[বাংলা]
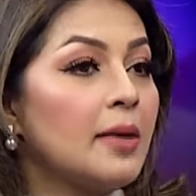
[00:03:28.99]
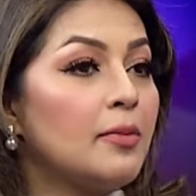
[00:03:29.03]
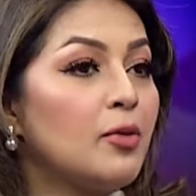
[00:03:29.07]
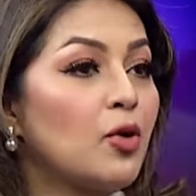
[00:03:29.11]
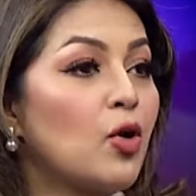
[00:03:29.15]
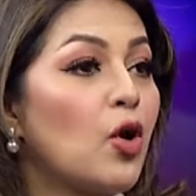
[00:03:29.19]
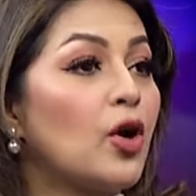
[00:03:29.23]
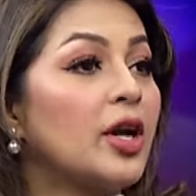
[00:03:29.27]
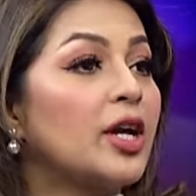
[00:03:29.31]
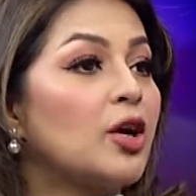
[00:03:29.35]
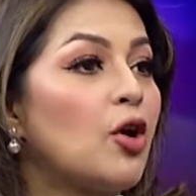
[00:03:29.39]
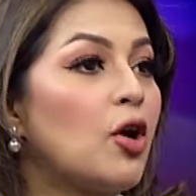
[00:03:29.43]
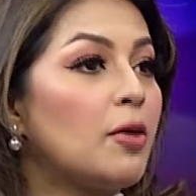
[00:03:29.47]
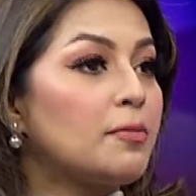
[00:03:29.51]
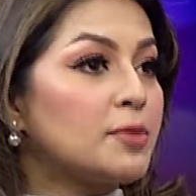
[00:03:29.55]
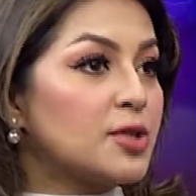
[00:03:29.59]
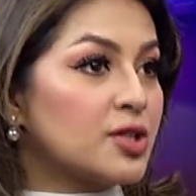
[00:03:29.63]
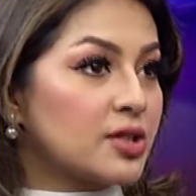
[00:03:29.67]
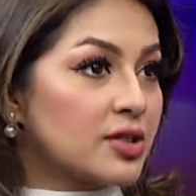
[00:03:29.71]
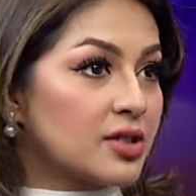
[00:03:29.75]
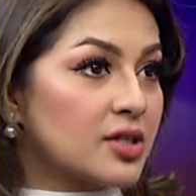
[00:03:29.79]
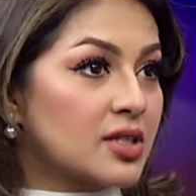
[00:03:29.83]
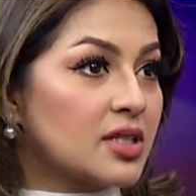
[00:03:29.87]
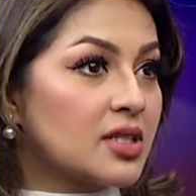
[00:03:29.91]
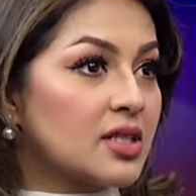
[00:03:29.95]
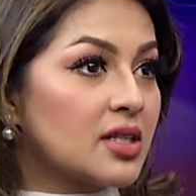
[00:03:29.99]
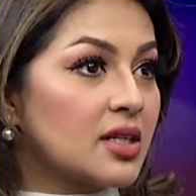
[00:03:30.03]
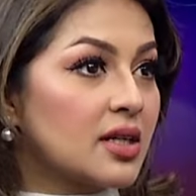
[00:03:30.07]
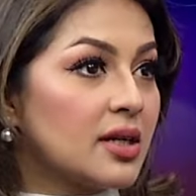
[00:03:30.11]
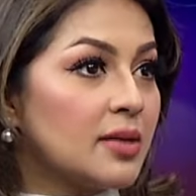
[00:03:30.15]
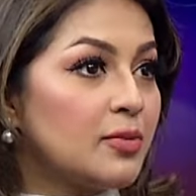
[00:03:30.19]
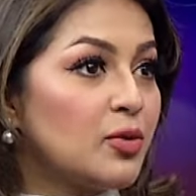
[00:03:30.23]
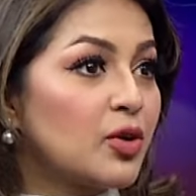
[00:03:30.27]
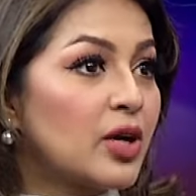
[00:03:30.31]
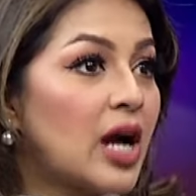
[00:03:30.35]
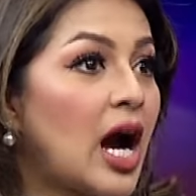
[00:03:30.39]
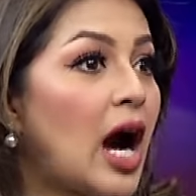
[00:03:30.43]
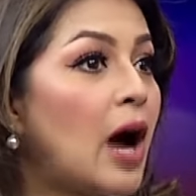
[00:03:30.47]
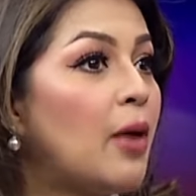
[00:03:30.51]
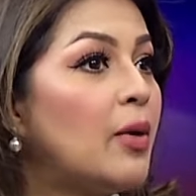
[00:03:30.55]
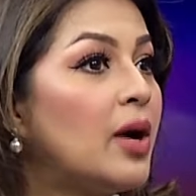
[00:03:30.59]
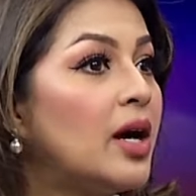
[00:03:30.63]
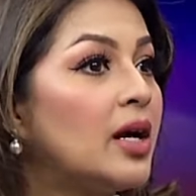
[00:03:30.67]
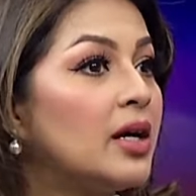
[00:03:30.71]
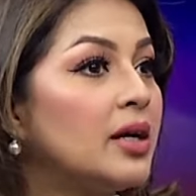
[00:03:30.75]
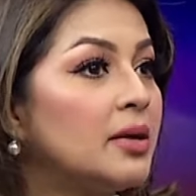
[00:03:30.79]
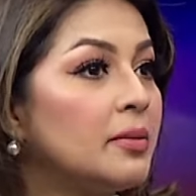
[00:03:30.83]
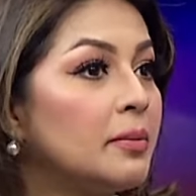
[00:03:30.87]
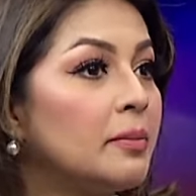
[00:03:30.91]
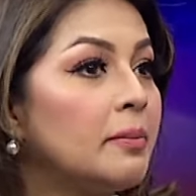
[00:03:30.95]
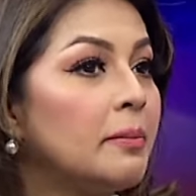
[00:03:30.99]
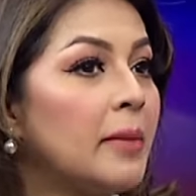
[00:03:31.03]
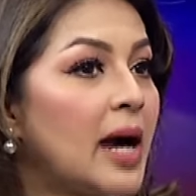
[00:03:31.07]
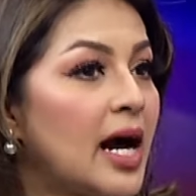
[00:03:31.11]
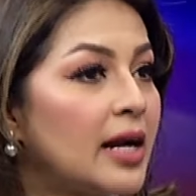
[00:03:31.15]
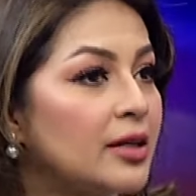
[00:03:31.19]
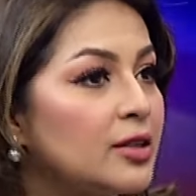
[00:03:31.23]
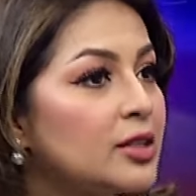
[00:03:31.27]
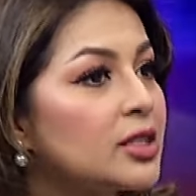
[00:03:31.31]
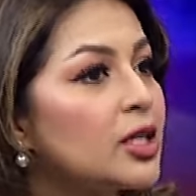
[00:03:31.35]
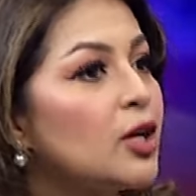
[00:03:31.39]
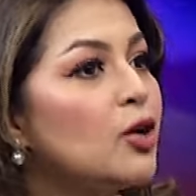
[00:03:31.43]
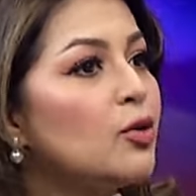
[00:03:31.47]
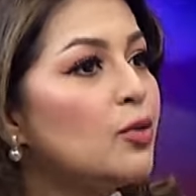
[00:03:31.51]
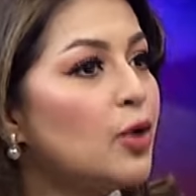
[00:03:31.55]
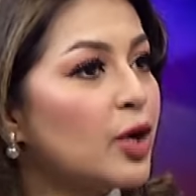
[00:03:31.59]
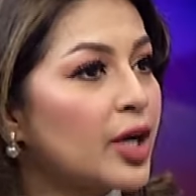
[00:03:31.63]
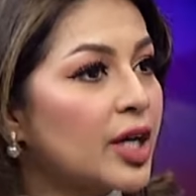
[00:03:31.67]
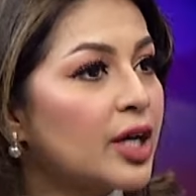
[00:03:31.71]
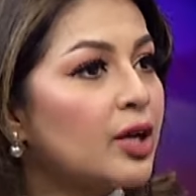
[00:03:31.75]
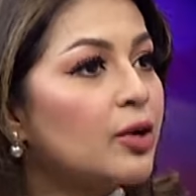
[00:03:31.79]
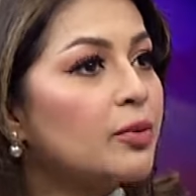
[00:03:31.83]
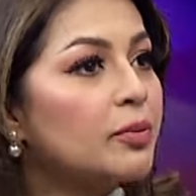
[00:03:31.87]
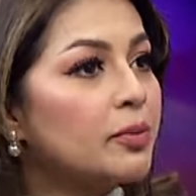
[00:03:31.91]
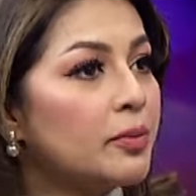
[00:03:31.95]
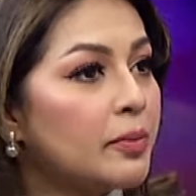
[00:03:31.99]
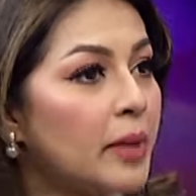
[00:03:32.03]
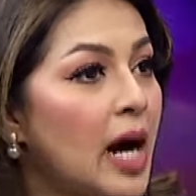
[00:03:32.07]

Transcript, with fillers: এবং অনেক অপশনস এবং খাওয়ার মানটাও অনেক